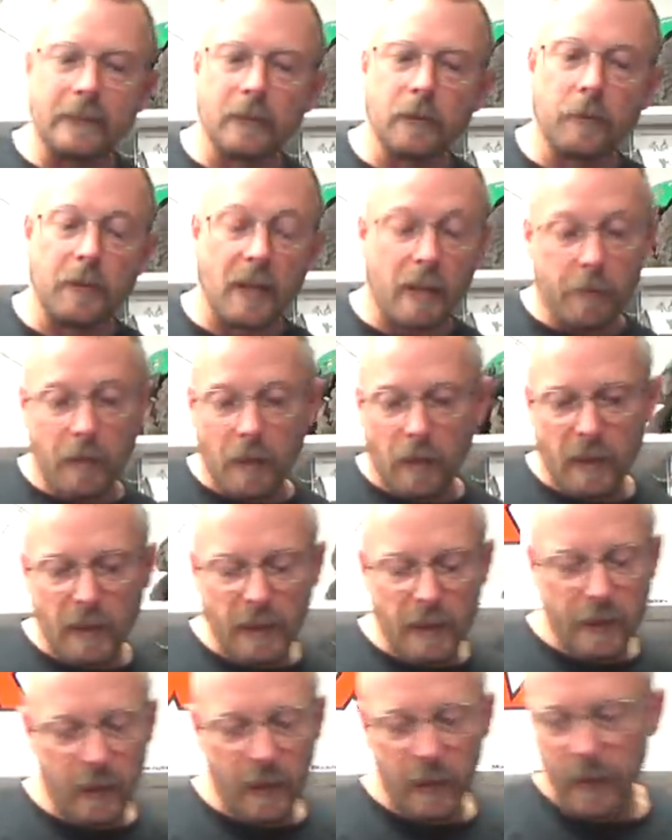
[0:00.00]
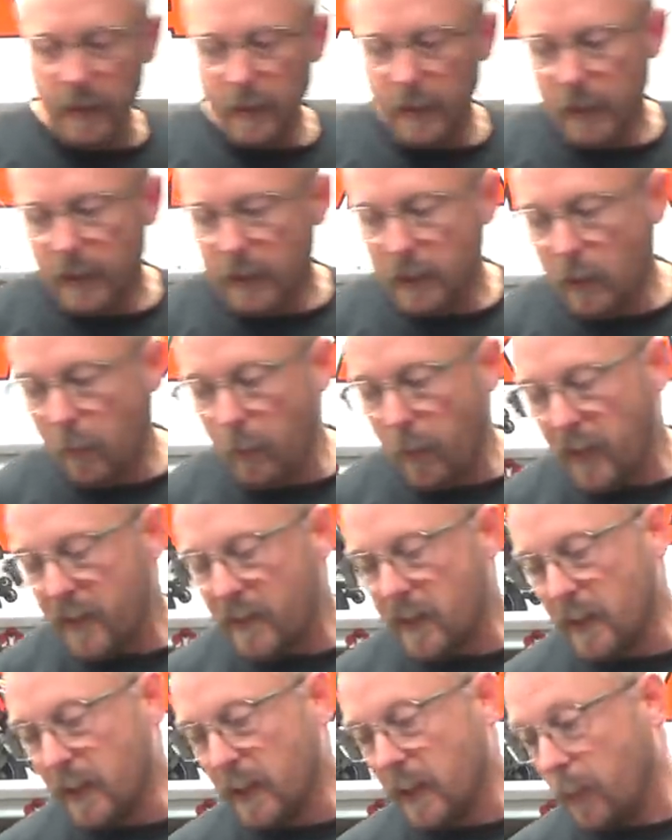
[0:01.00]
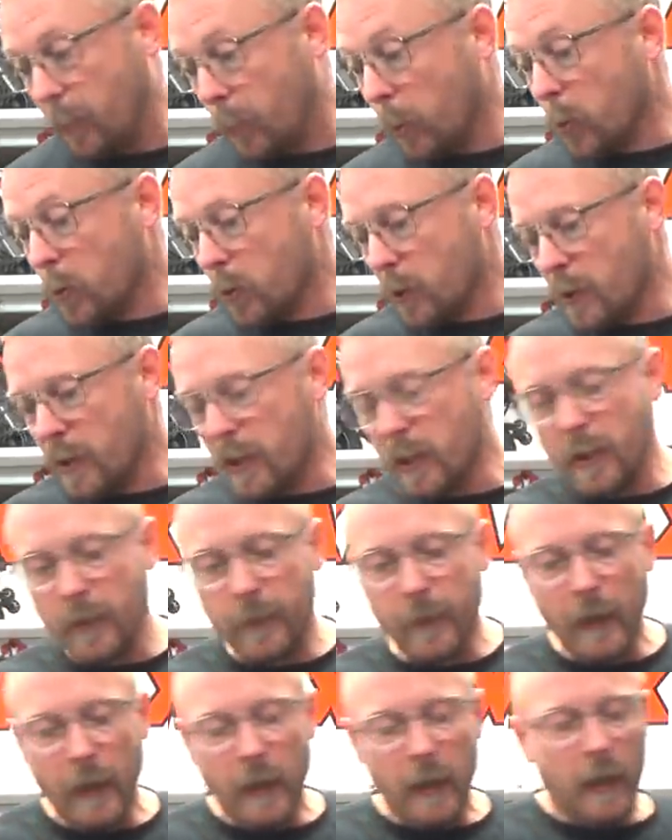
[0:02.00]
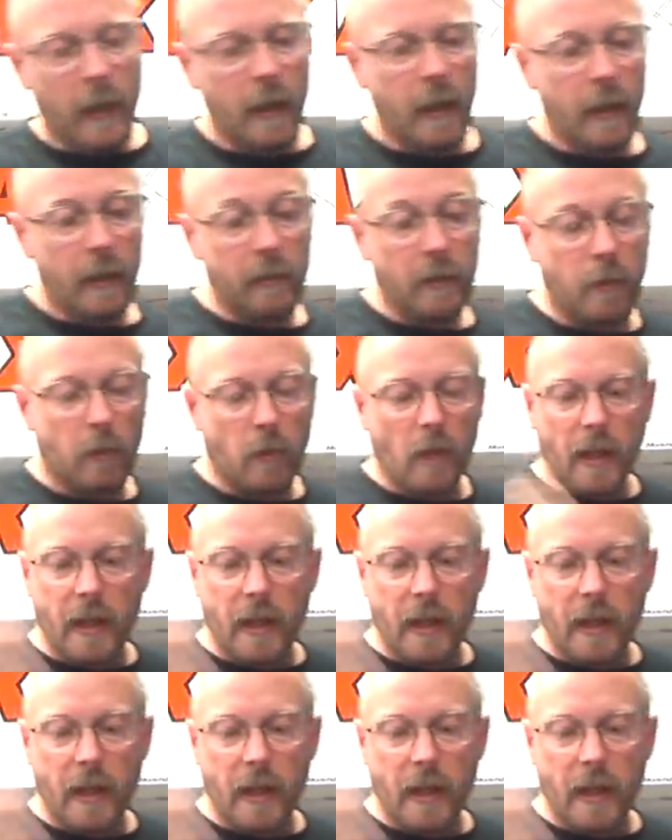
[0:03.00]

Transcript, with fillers: de bien meilleure qualité, des plastiques plus solides, euh, évidemment la